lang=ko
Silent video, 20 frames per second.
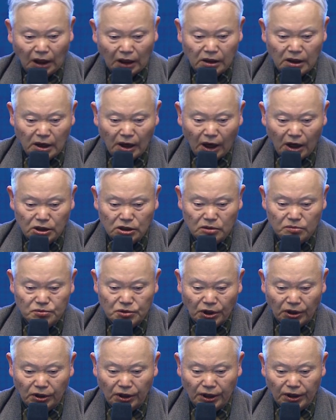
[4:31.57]
당의 핵심
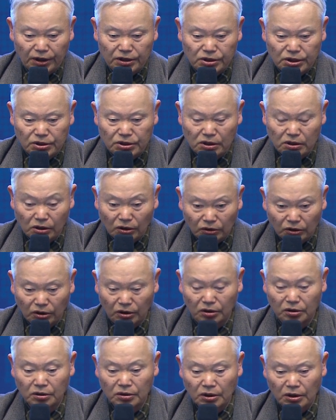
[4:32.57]
세력의 지지를
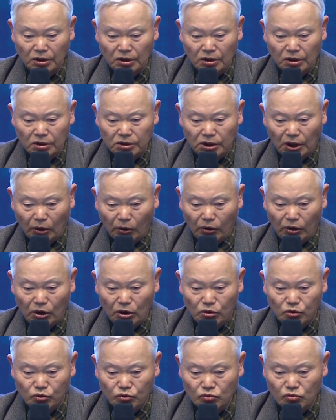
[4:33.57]
얻어
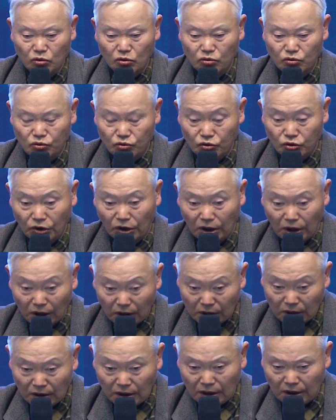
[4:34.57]
새로이 중국 주석에
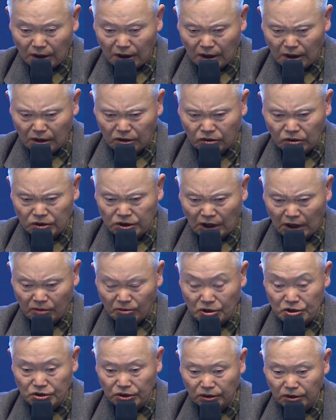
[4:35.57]

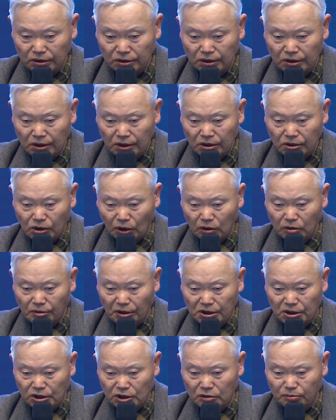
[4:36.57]
등장하면서
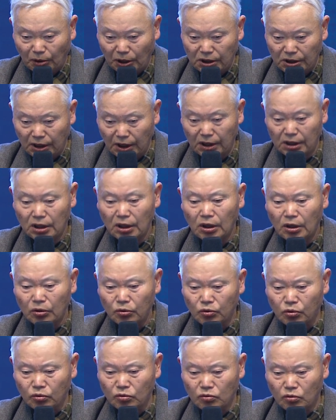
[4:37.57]
1978년에
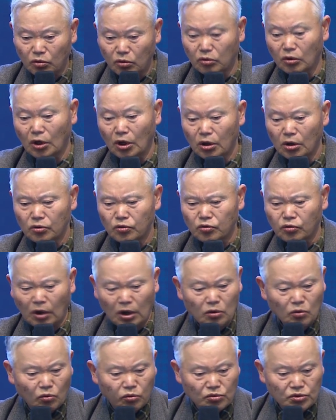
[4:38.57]
중국
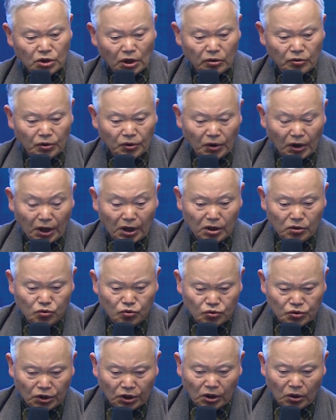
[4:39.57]
중앙군사위원회
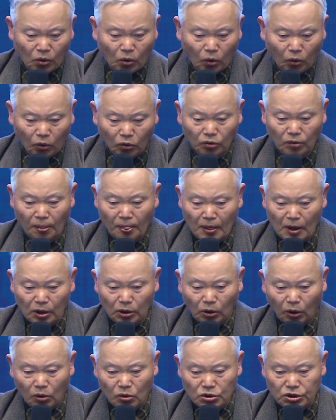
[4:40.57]
주석에 오른
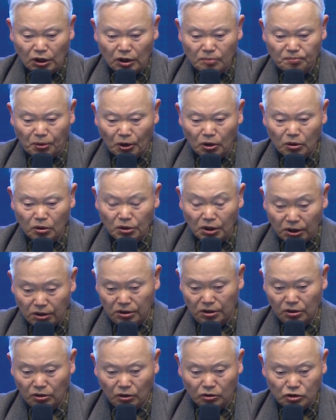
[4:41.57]

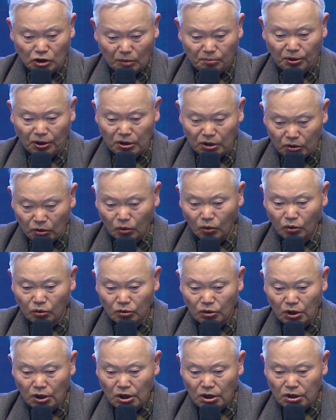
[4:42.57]
덩샤평이 덩샤평
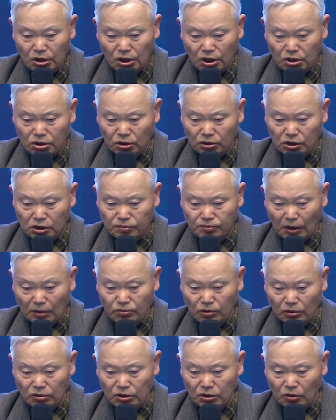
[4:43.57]
이후
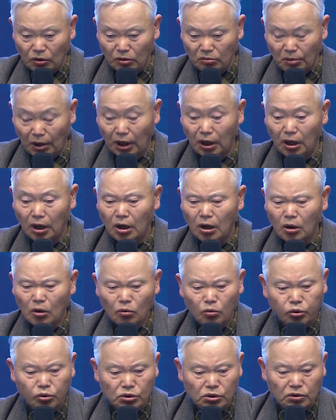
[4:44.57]
2013년 2월 말
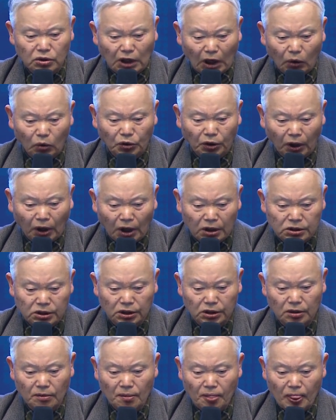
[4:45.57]
후진타오
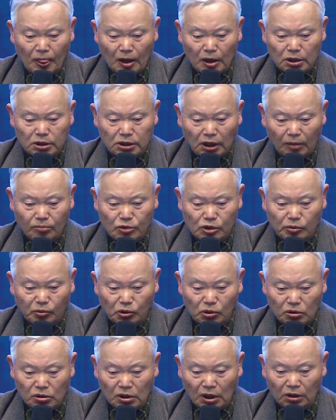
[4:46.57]
때까지
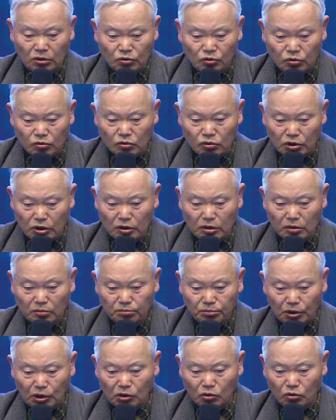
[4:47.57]
35년간 중국이
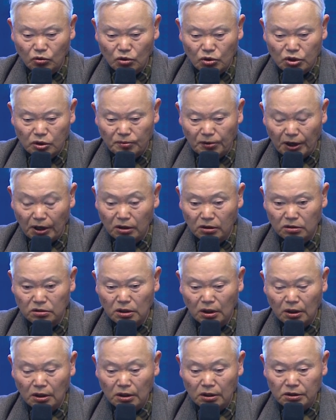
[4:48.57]
미국이
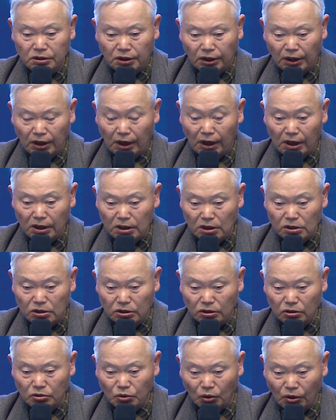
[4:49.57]
지배하는 세계
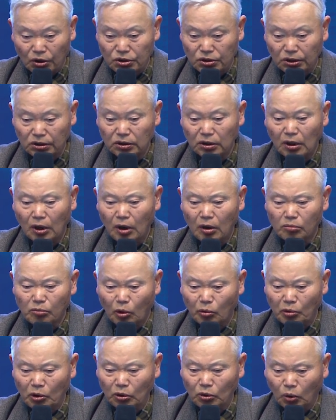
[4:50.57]
질서 속에서
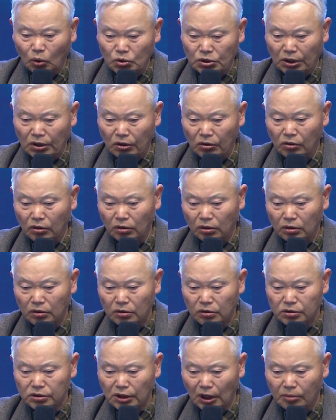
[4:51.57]
몸을 도사리고
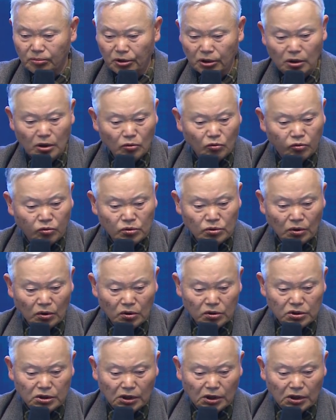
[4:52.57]
차분히 국력을